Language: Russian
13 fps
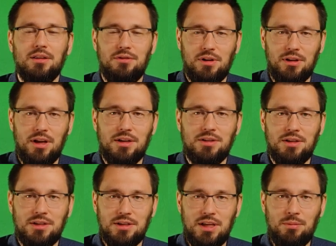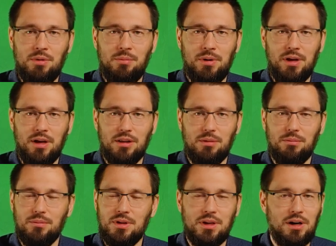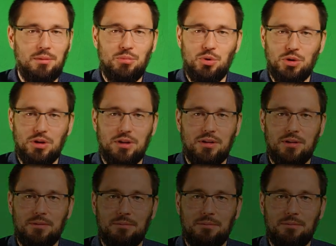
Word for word: Дверная система при этом не работает.